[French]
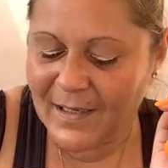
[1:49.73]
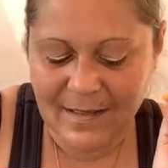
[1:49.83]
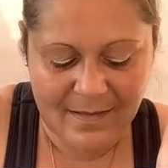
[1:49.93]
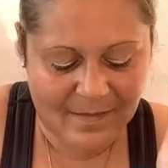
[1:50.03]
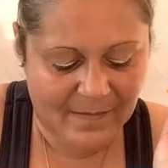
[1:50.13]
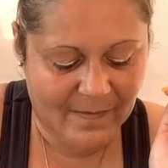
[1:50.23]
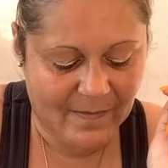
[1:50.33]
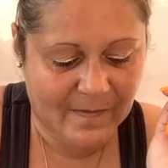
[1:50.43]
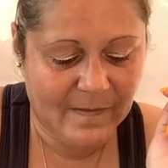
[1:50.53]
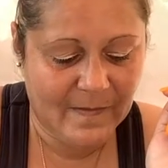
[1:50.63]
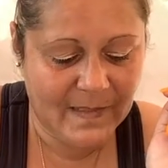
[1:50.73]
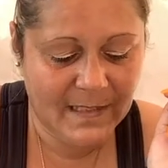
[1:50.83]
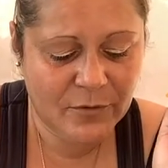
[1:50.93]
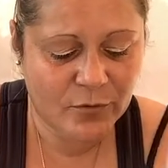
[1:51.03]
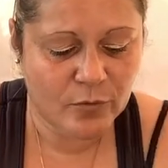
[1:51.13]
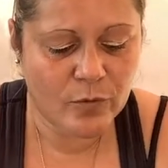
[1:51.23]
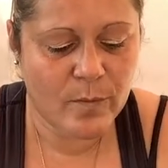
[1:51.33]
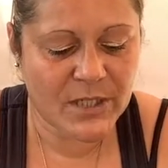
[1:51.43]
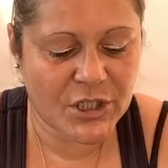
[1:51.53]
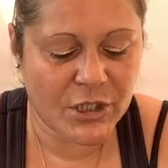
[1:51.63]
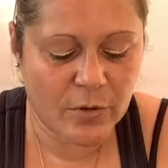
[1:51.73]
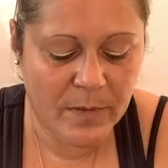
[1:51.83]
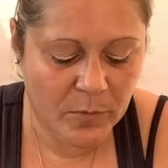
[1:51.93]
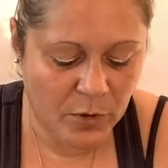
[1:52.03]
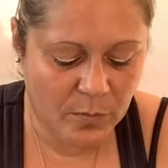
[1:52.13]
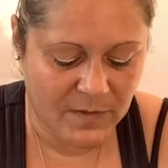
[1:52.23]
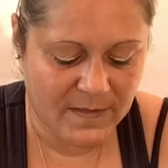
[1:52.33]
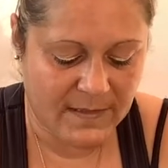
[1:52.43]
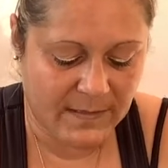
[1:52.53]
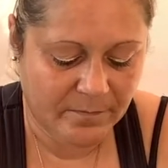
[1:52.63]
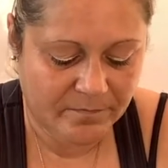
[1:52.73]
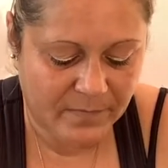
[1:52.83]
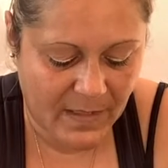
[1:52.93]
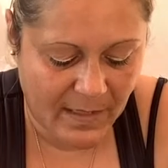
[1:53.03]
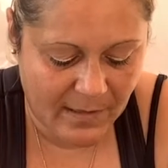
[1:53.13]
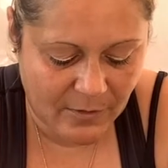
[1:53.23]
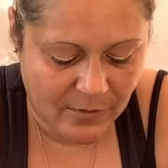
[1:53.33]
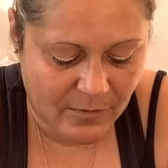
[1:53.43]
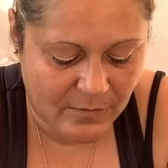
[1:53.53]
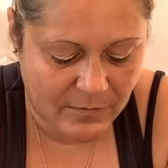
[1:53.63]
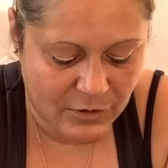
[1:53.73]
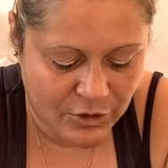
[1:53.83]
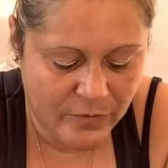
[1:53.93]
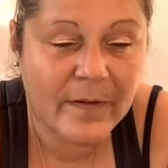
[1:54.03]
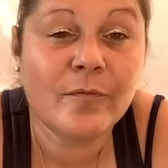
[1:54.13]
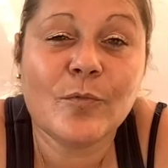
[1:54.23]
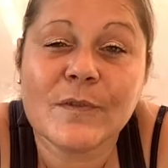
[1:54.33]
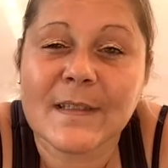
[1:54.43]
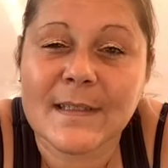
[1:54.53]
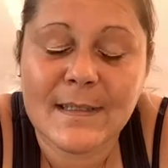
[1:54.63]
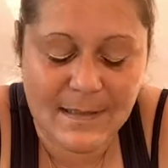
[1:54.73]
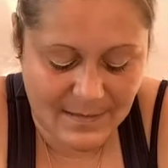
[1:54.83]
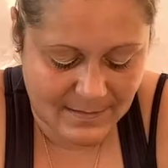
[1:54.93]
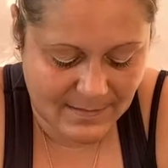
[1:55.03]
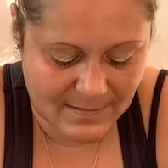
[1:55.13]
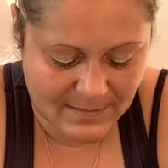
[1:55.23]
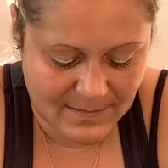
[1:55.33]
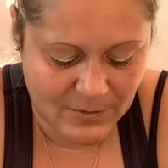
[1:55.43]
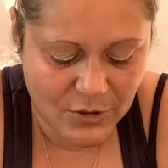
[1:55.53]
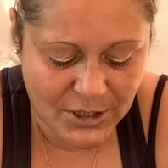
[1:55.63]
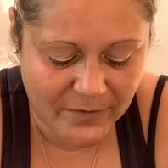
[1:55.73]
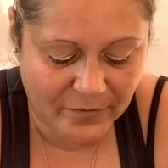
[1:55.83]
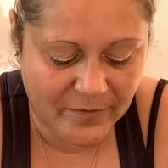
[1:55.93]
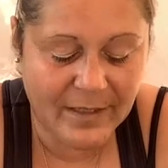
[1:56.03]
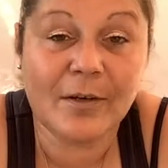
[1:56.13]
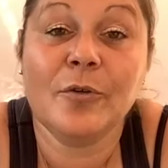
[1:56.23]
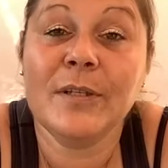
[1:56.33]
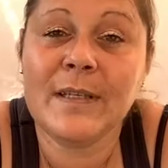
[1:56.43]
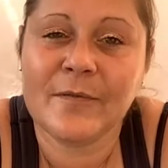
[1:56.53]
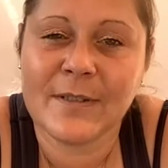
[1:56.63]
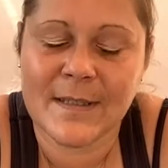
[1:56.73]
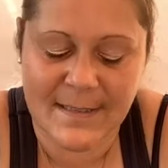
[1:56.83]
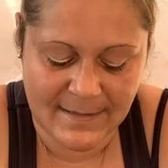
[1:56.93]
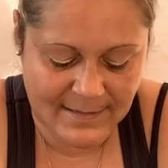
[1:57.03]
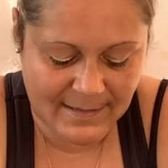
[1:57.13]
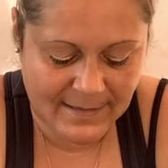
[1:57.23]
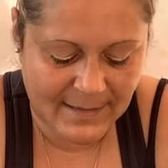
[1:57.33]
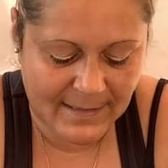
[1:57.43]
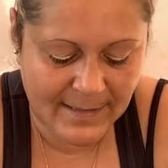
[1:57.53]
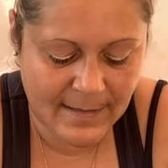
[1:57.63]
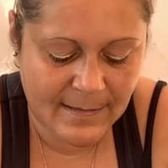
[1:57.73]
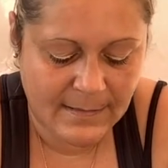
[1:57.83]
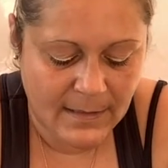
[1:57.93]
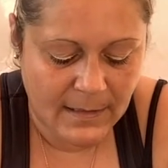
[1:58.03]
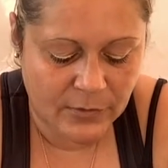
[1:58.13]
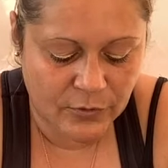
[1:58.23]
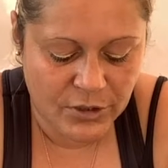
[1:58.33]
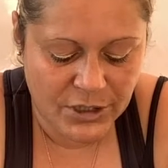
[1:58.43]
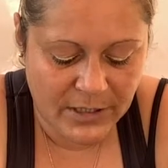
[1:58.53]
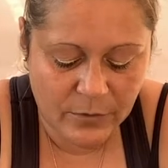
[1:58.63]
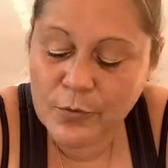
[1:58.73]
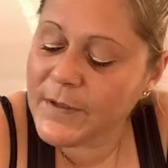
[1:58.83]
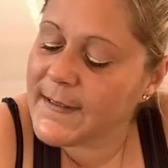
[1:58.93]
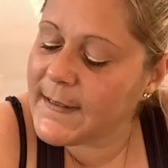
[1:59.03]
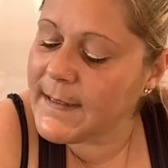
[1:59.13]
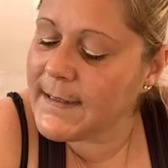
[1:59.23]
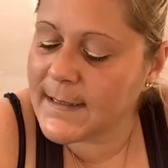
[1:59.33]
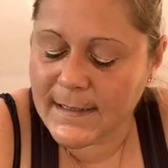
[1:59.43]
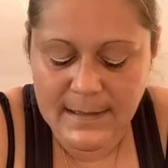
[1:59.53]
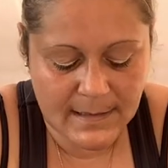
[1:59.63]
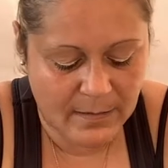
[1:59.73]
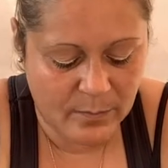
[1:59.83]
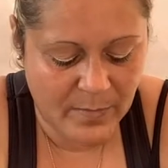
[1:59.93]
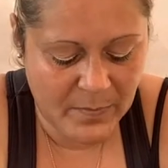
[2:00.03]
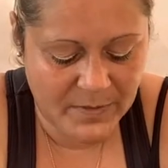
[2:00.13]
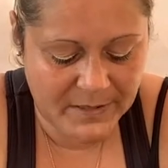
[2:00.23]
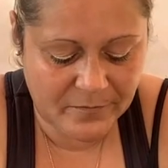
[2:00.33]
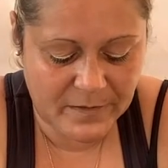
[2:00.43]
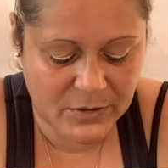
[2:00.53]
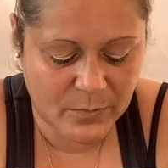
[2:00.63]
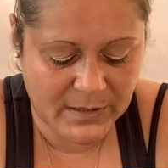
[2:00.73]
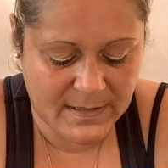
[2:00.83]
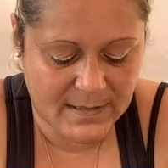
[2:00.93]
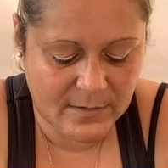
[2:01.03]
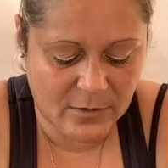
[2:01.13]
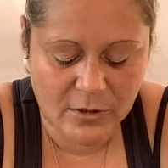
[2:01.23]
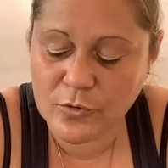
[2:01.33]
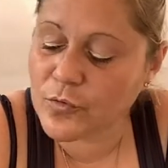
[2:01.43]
Euh, et du coup, bah, j'ai quand même commencé. Alors, je vais vous montrer ce que j'ai fait au niveau des intercalaires. Donc j'ai utilisé mes petites fiches Bristol.